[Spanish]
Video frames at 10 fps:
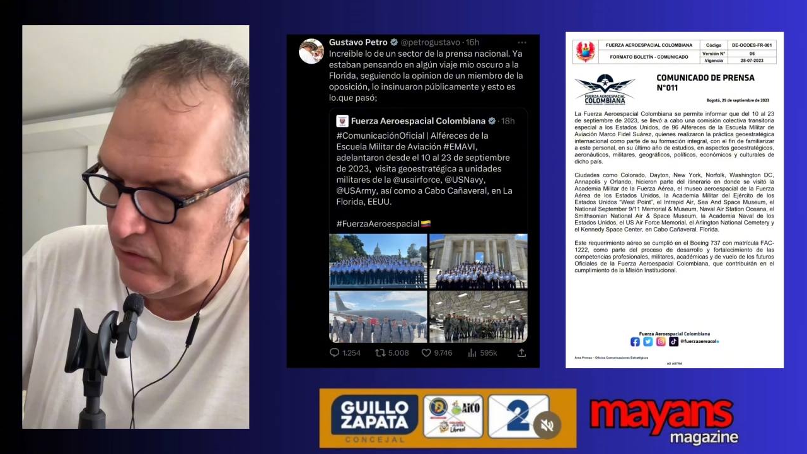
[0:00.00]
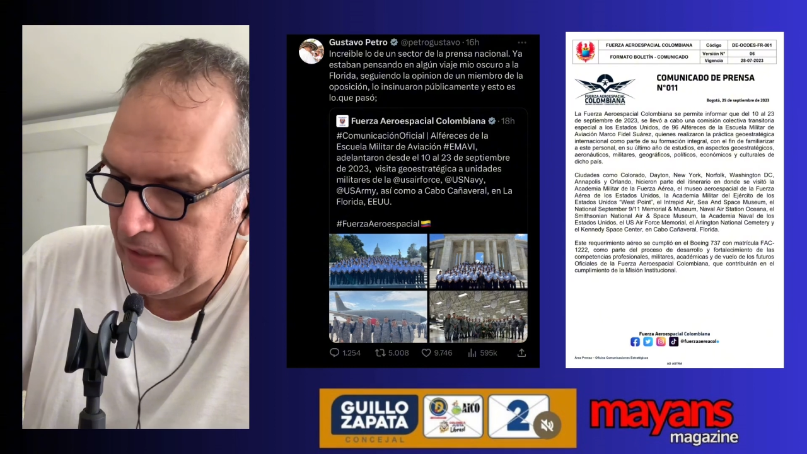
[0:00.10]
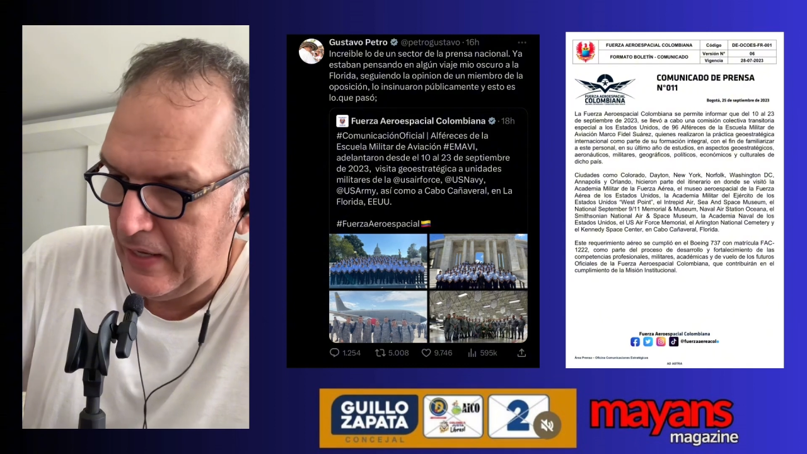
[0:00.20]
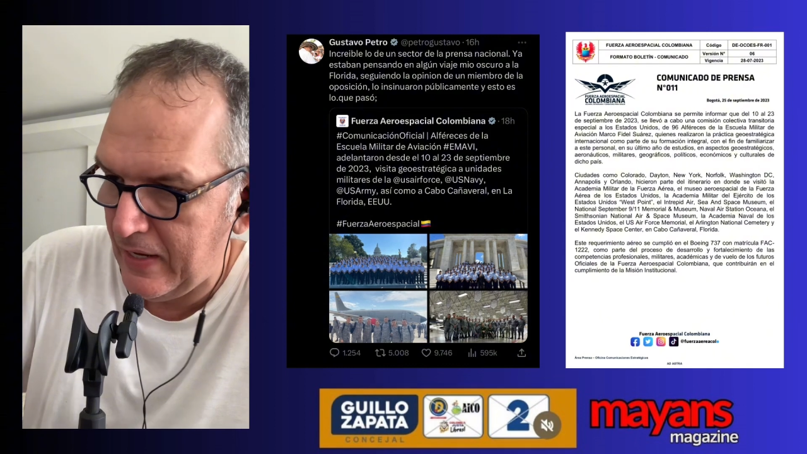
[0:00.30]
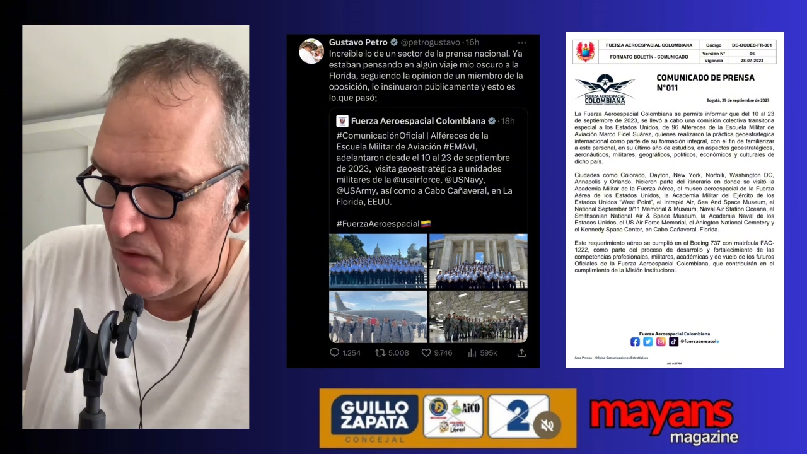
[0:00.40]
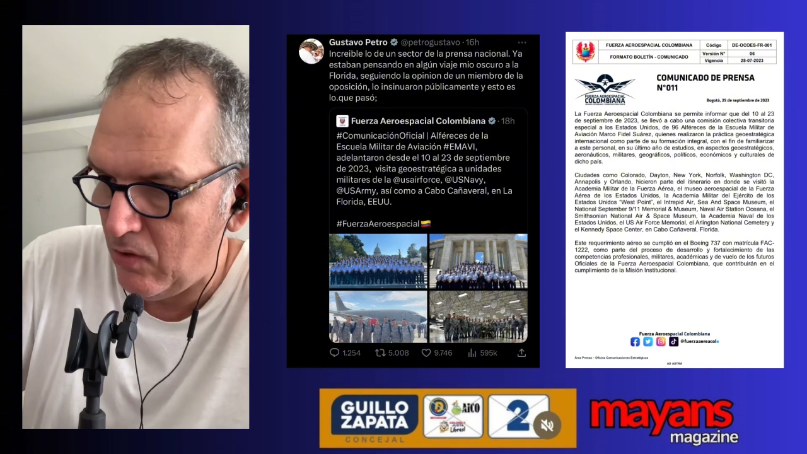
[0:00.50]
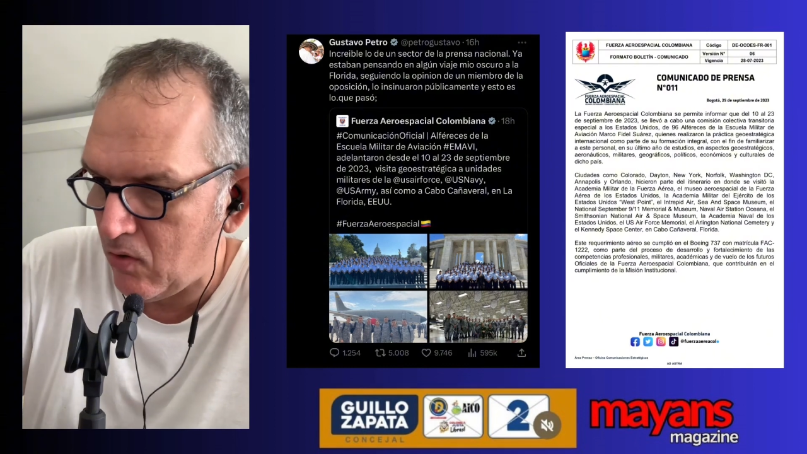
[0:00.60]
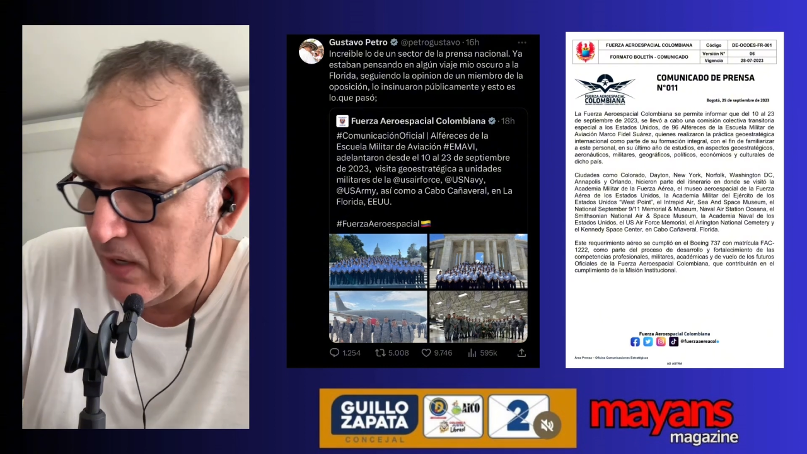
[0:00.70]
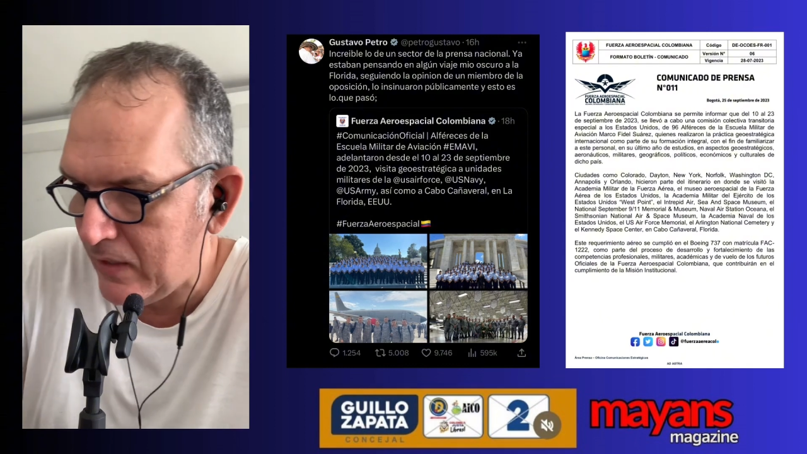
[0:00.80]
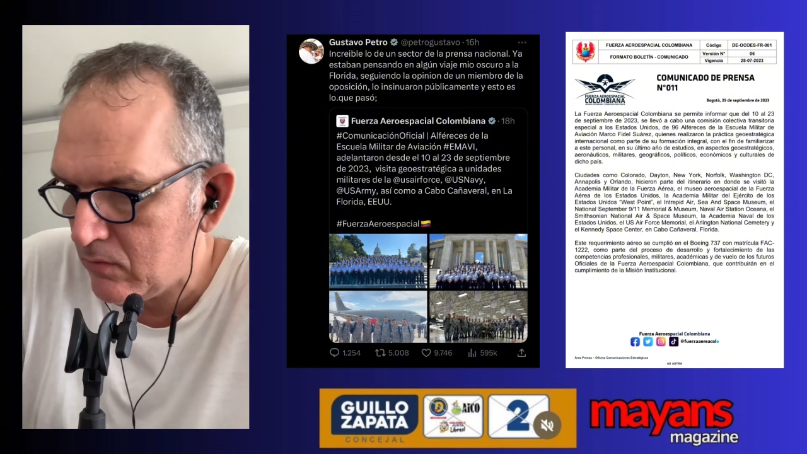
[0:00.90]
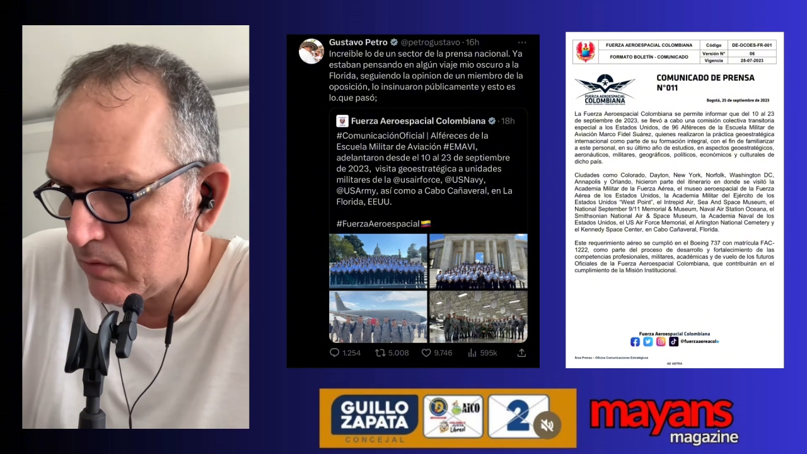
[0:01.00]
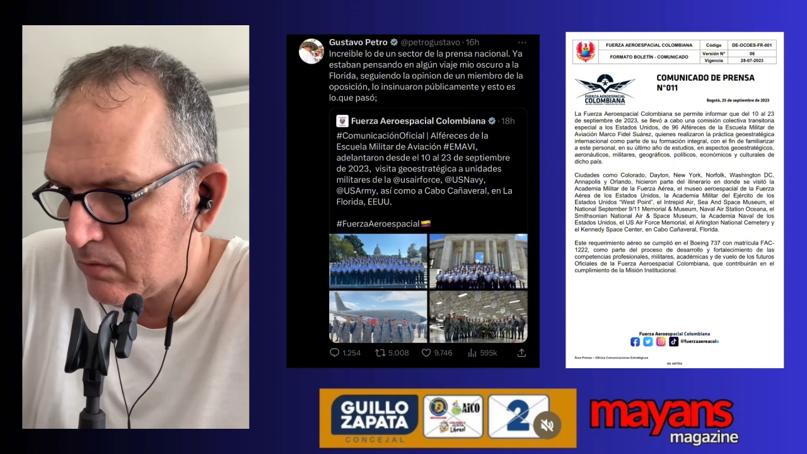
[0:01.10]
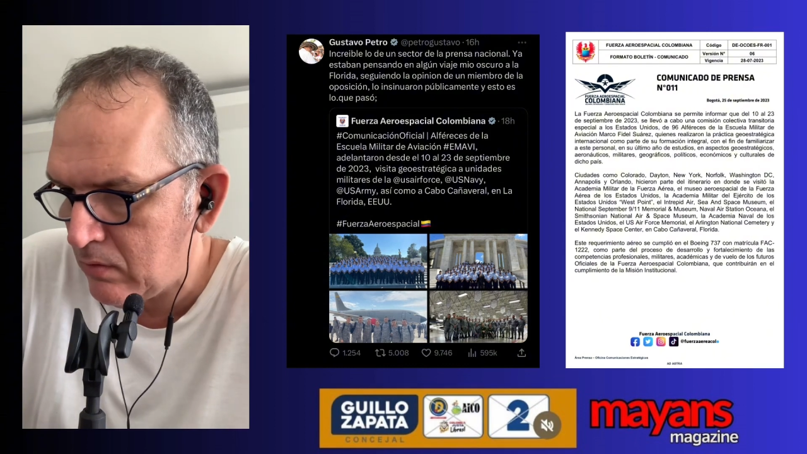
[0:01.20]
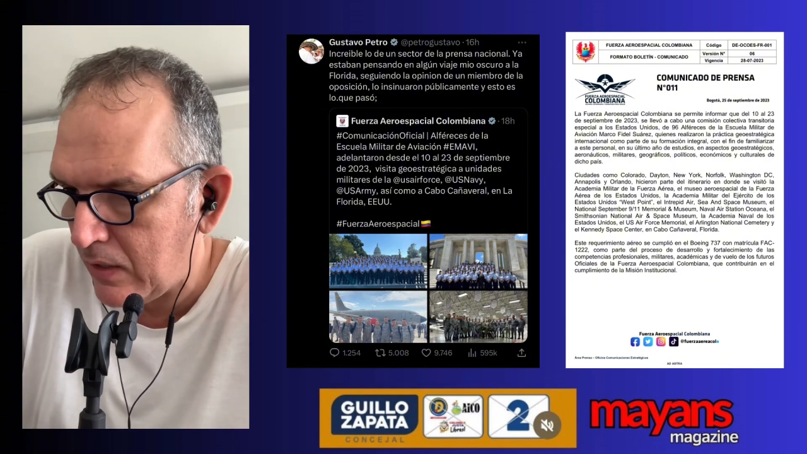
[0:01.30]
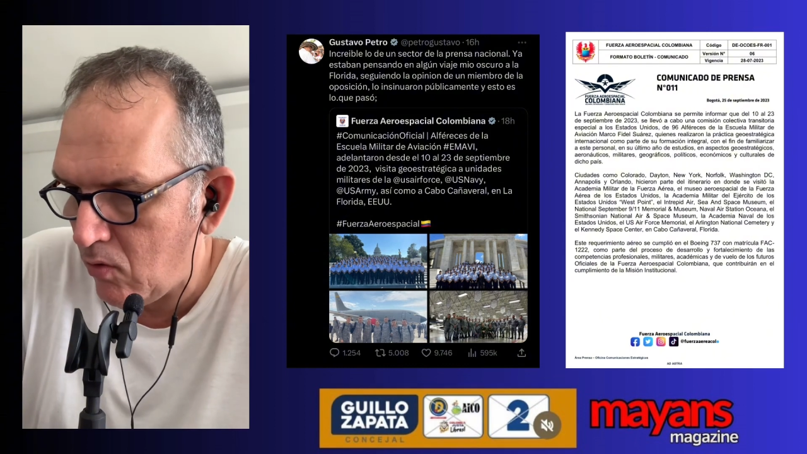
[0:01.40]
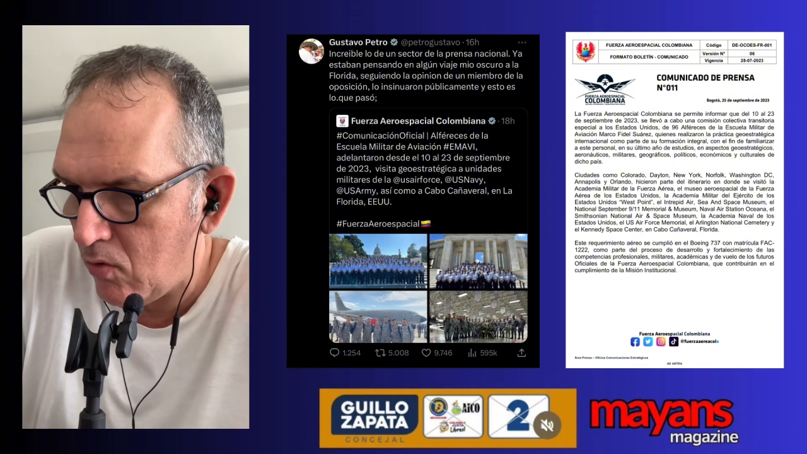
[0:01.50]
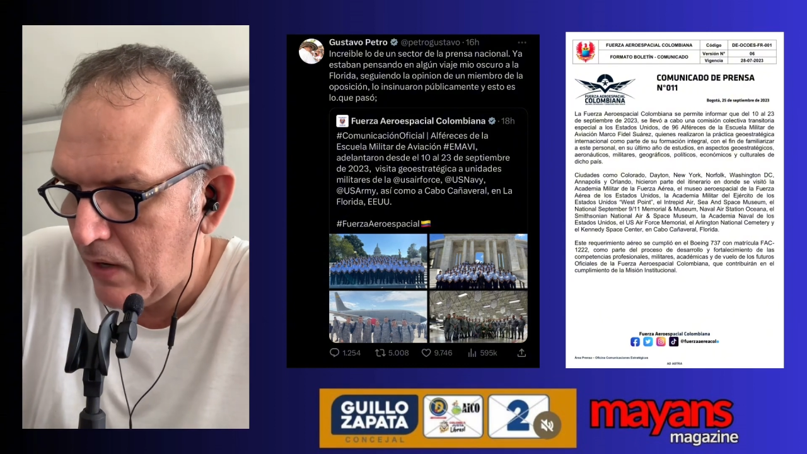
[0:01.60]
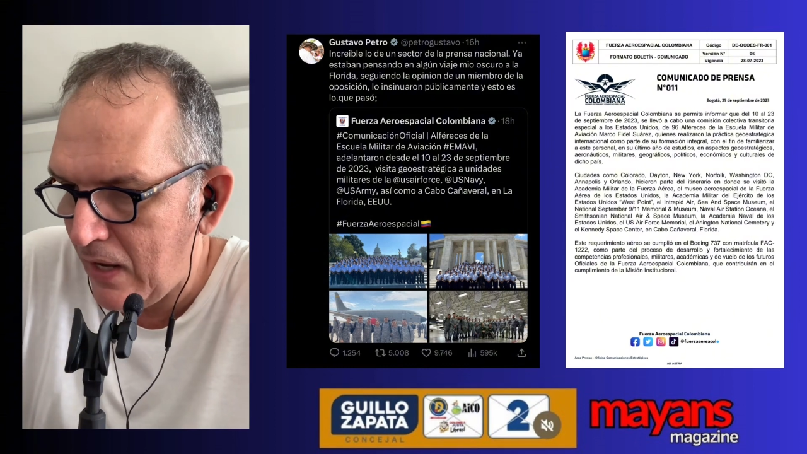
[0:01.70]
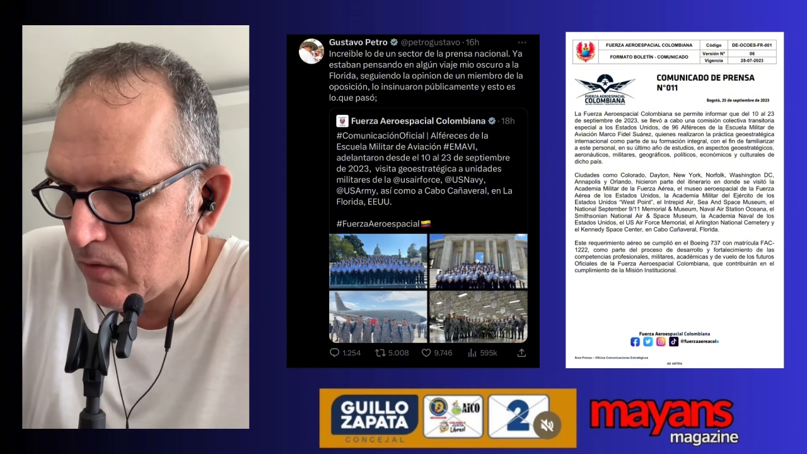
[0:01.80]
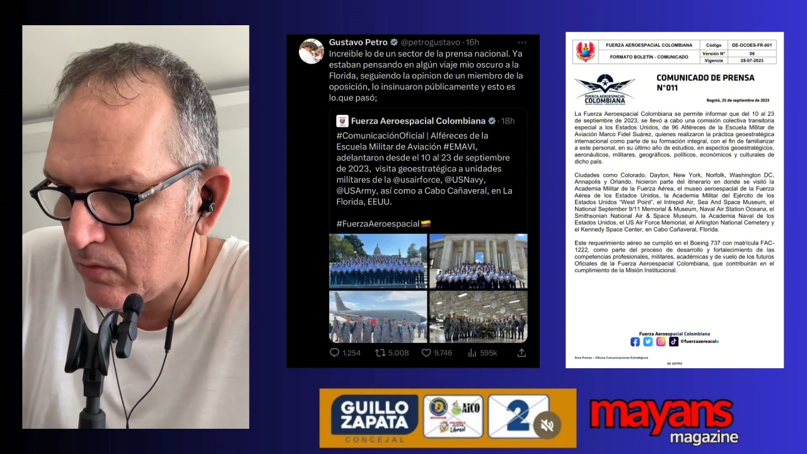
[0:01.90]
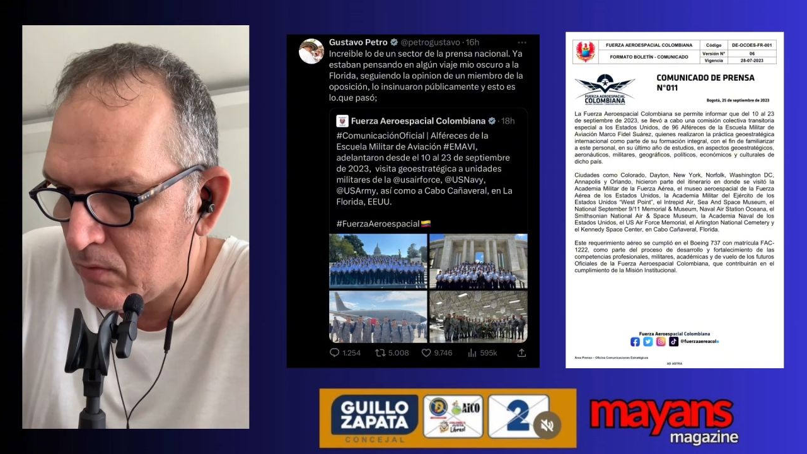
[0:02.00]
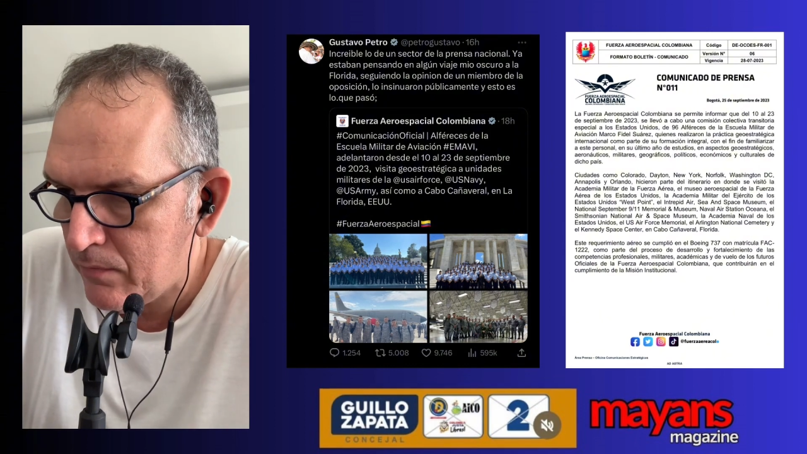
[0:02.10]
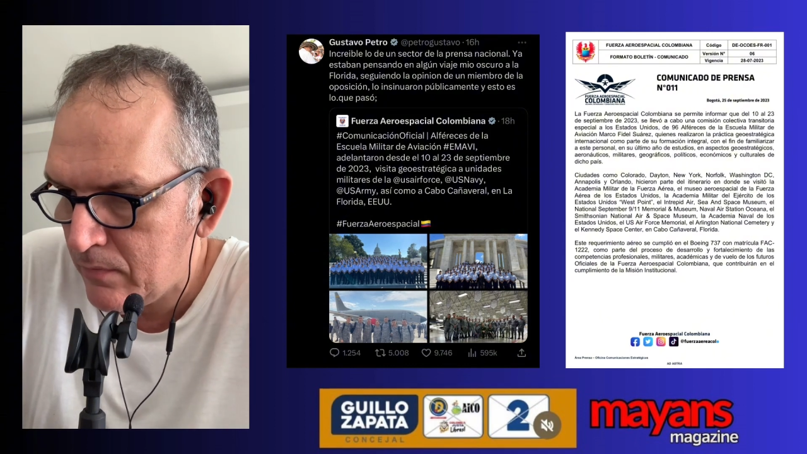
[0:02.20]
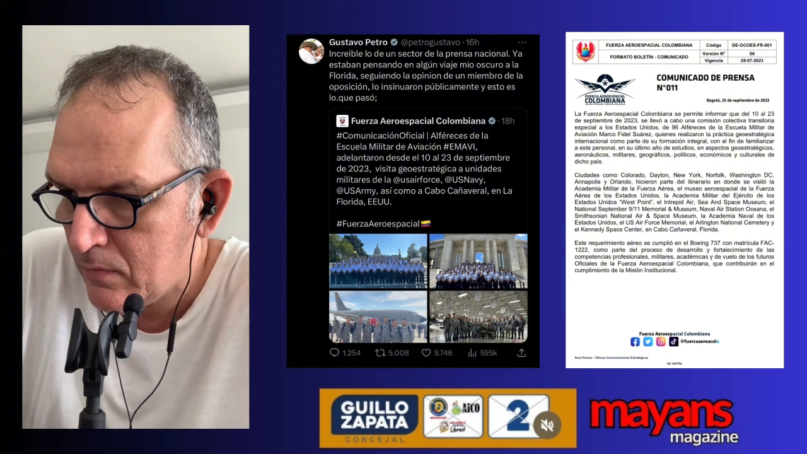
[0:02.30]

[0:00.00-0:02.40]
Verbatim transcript: que llegaron a Orlando, a Colorado,